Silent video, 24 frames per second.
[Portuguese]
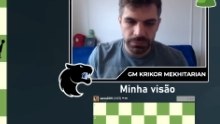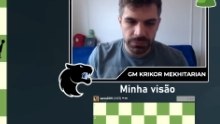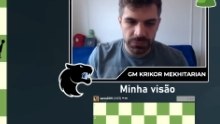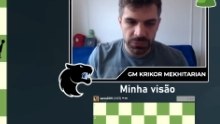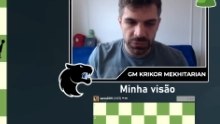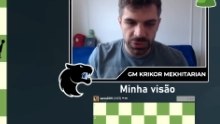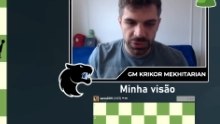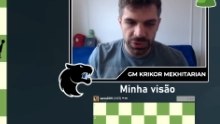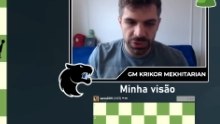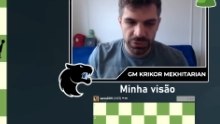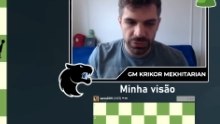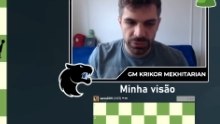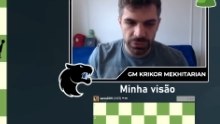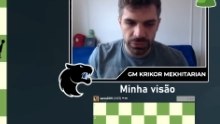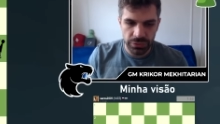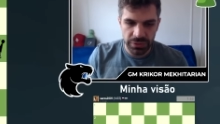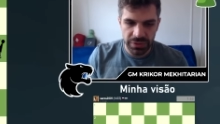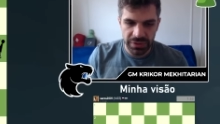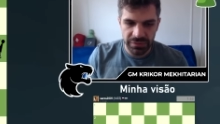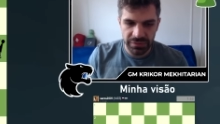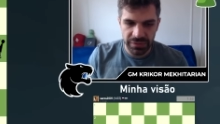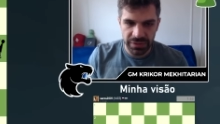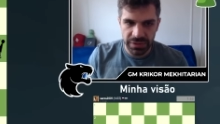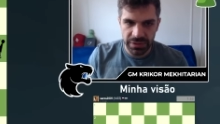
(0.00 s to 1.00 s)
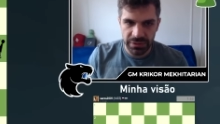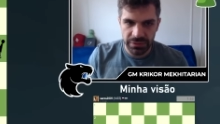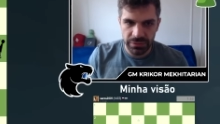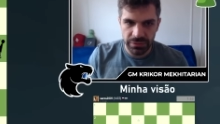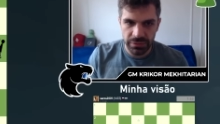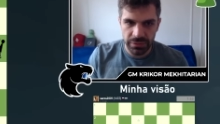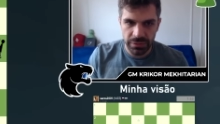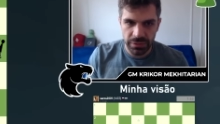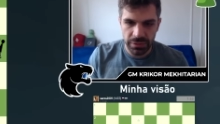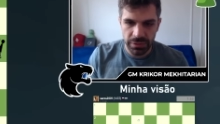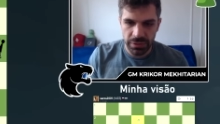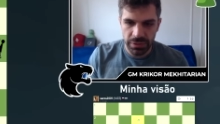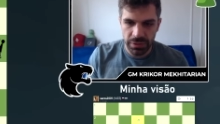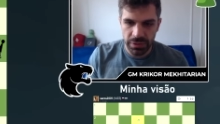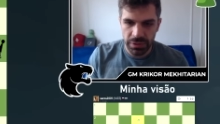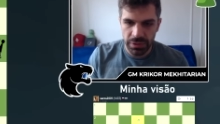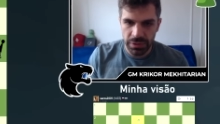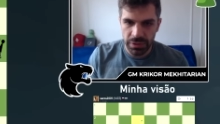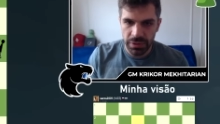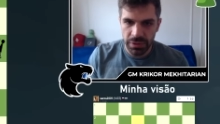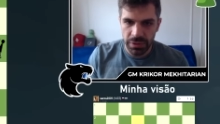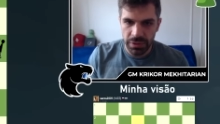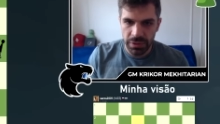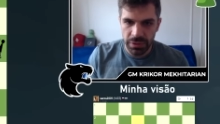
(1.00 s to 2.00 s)
Tirou o cavalo.
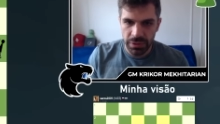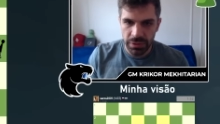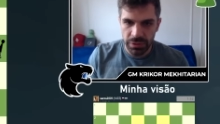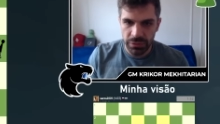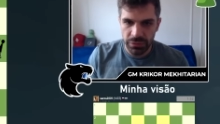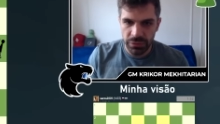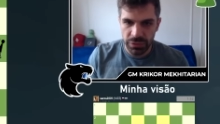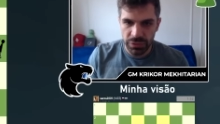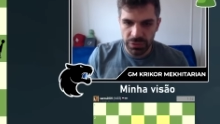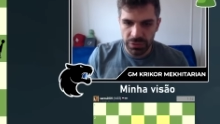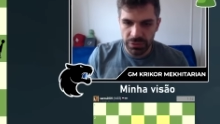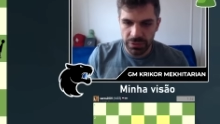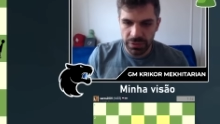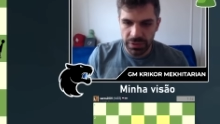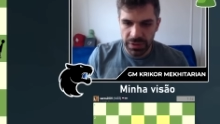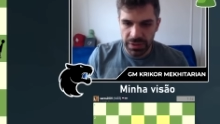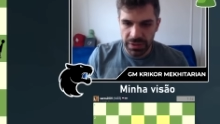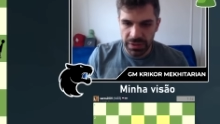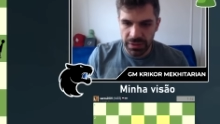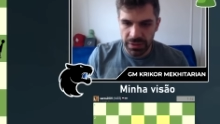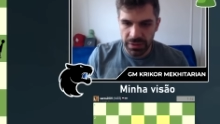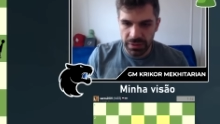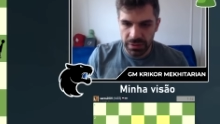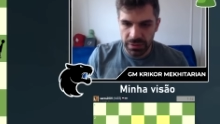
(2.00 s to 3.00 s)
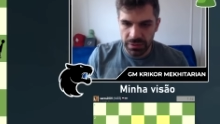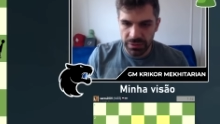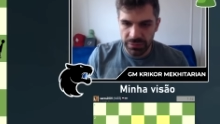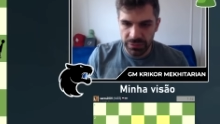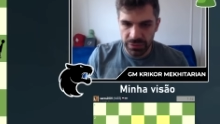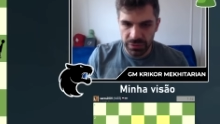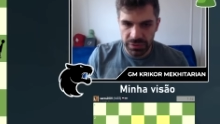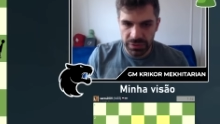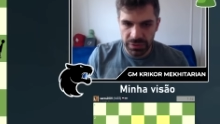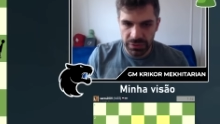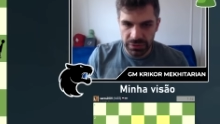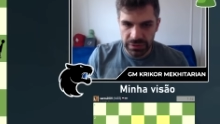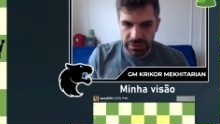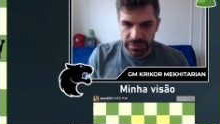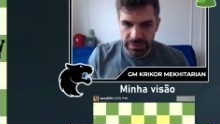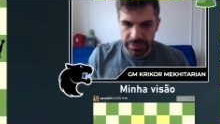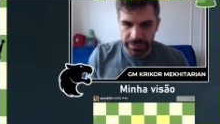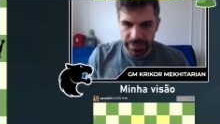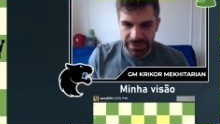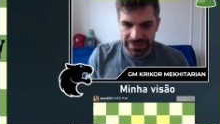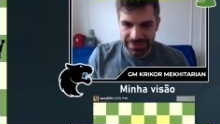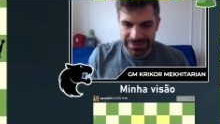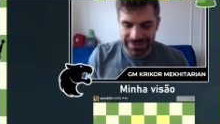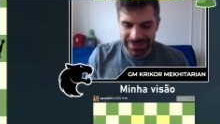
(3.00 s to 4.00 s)
Eu vou trocar e voltar a dama
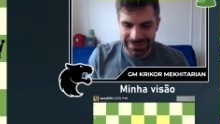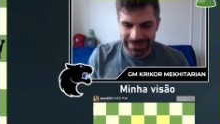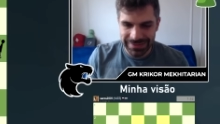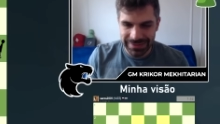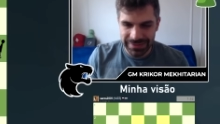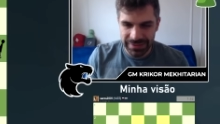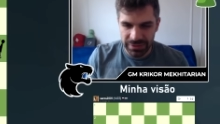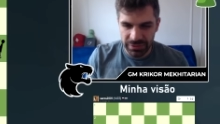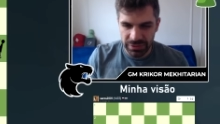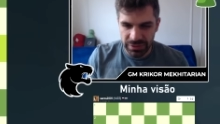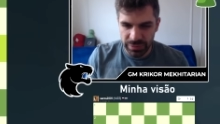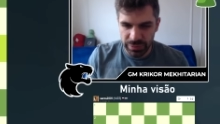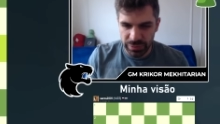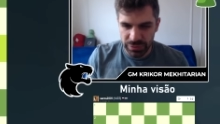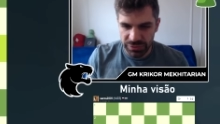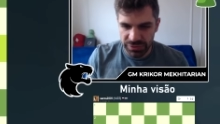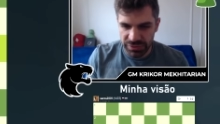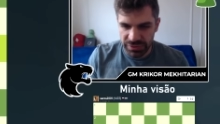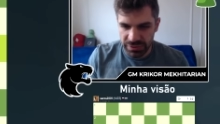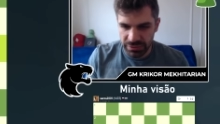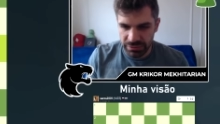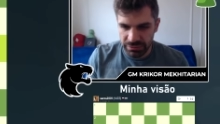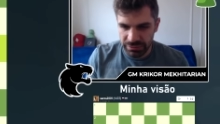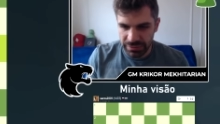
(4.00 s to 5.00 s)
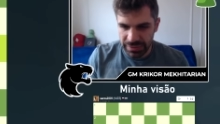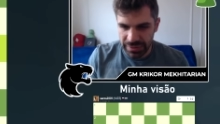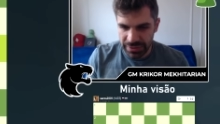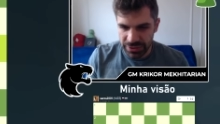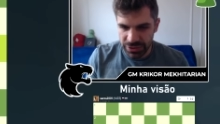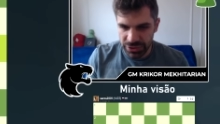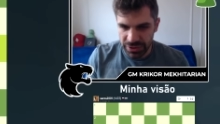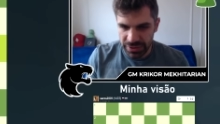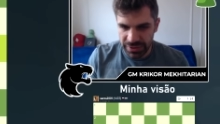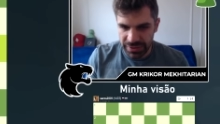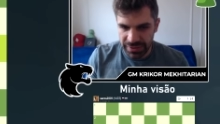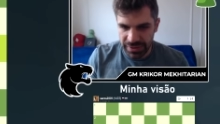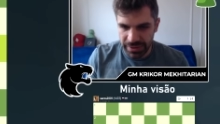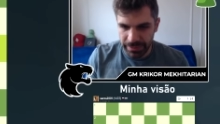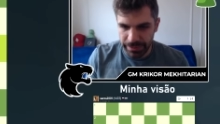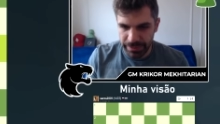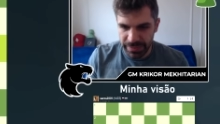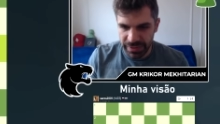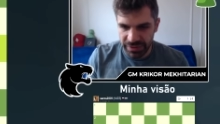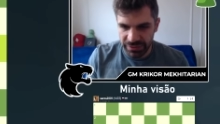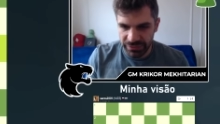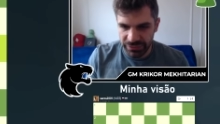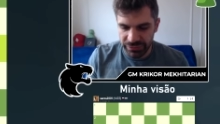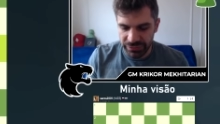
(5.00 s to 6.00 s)
para C5. A posição acho que está
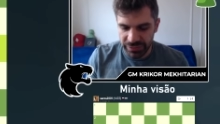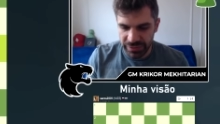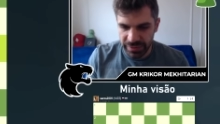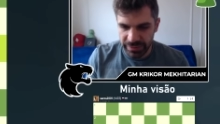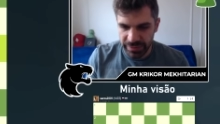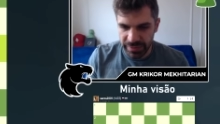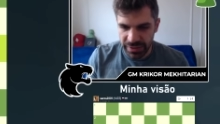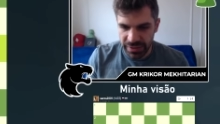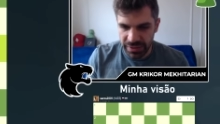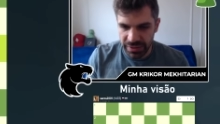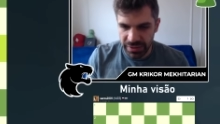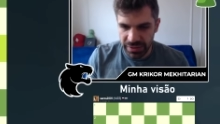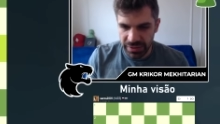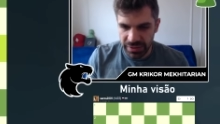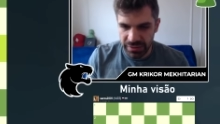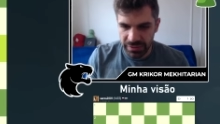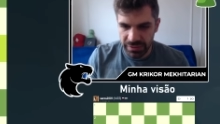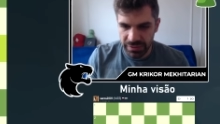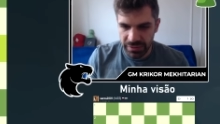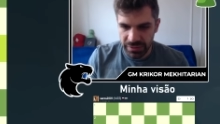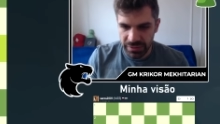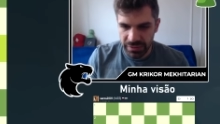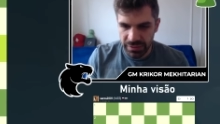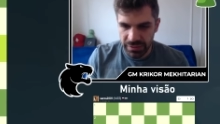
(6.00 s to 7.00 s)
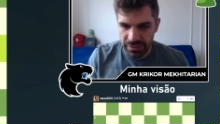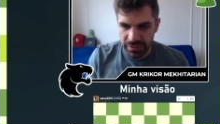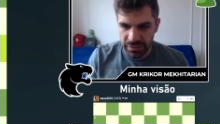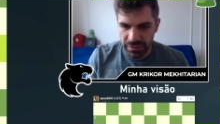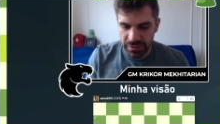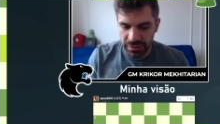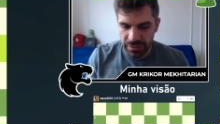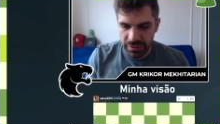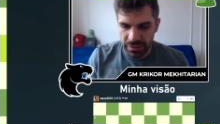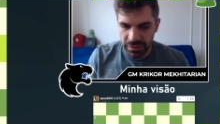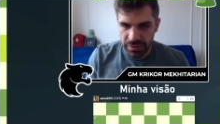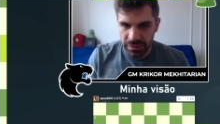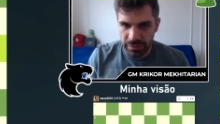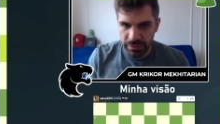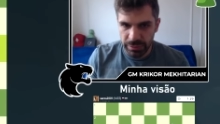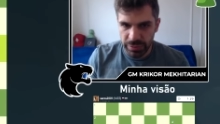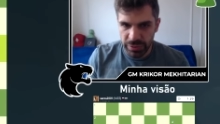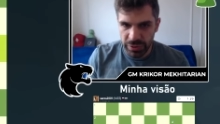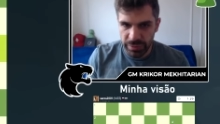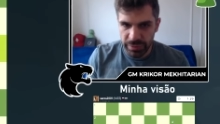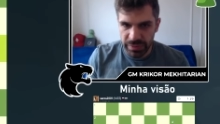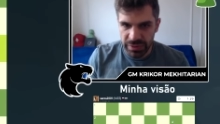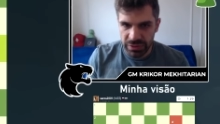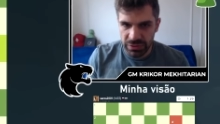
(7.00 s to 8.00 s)
bem firme aqui, né?
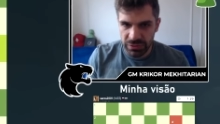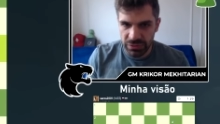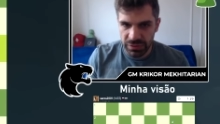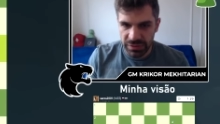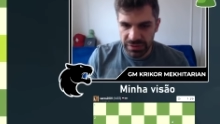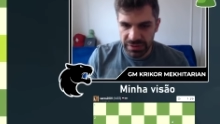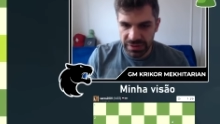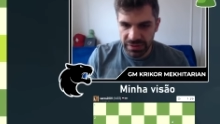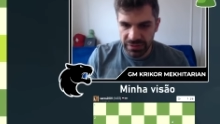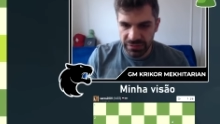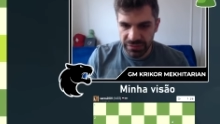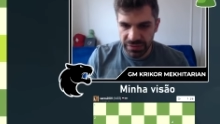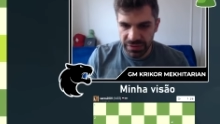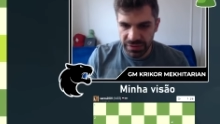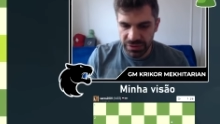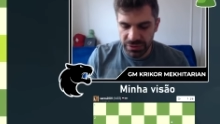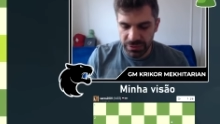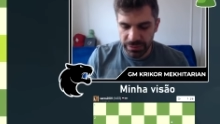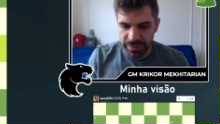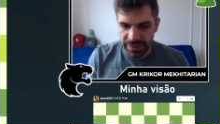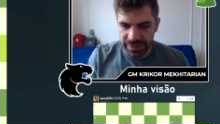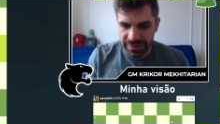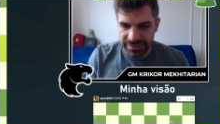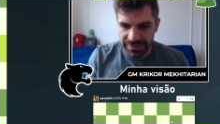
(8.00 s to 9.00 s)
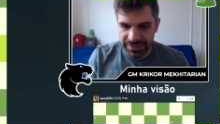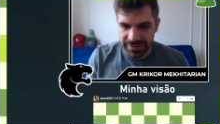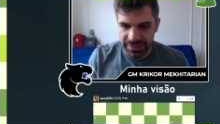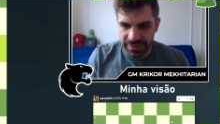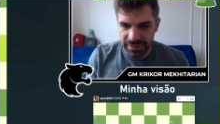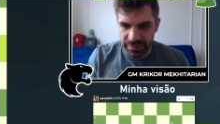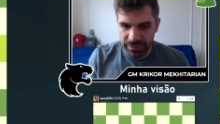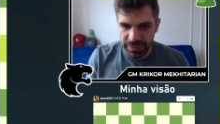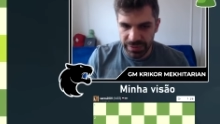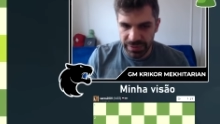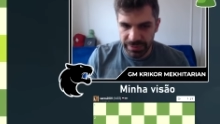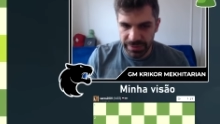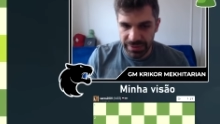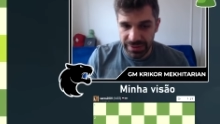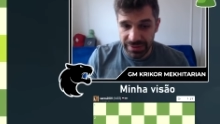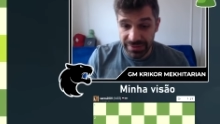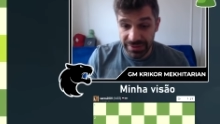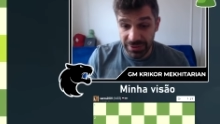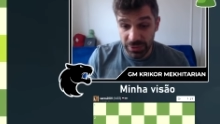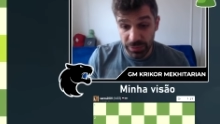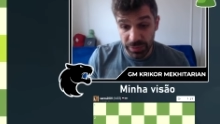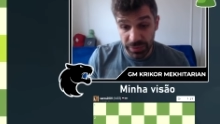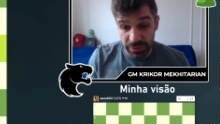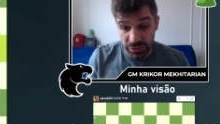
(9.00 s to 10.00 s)
peão em B2 está defendido para sempre. Minha
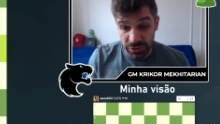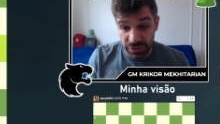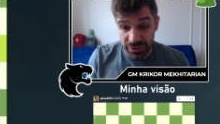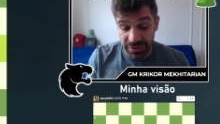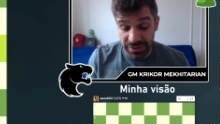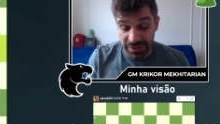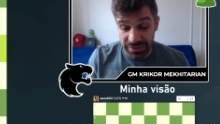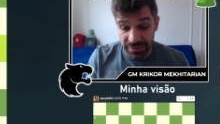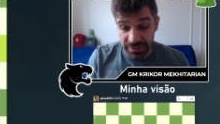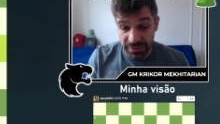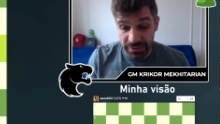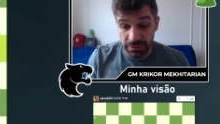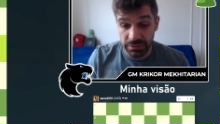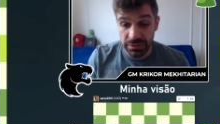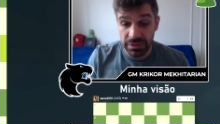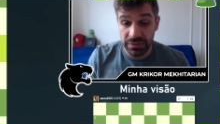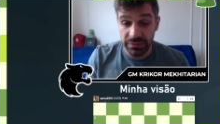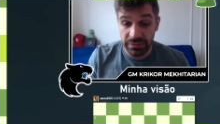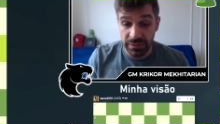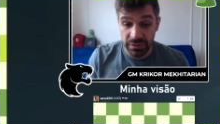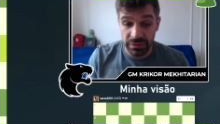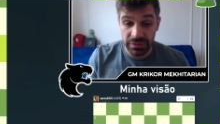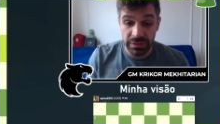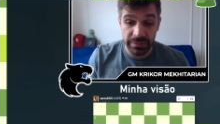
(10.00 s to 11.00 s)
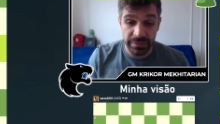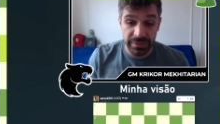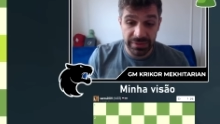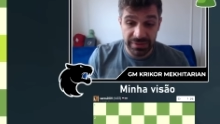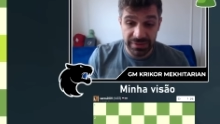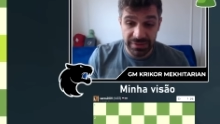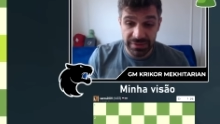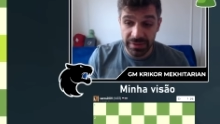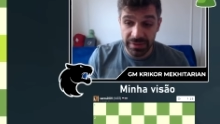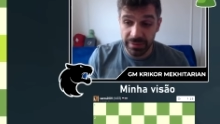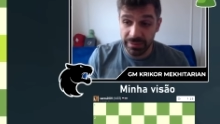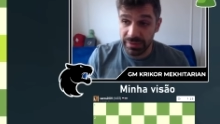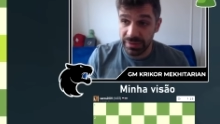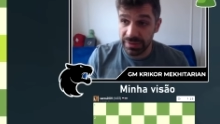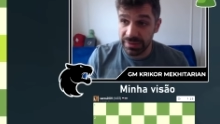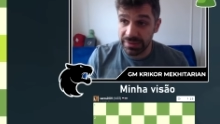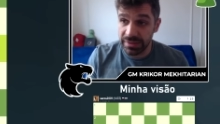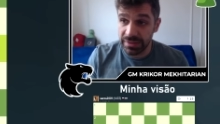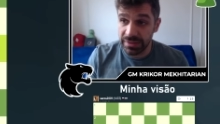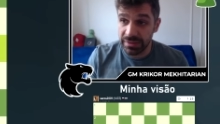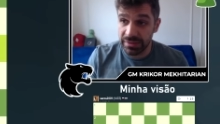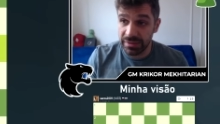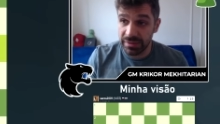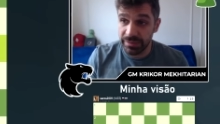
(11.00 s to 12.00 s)
o peão de D5. Cavalo dá uma
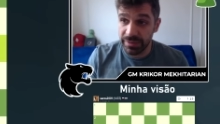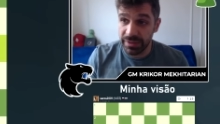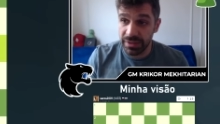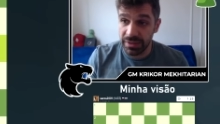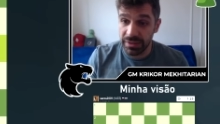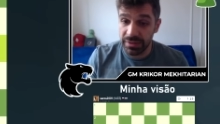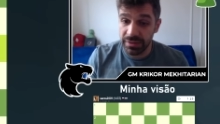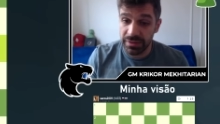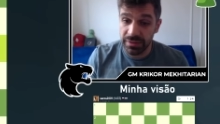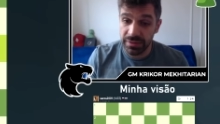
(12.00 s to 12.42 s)
desestabilizada também.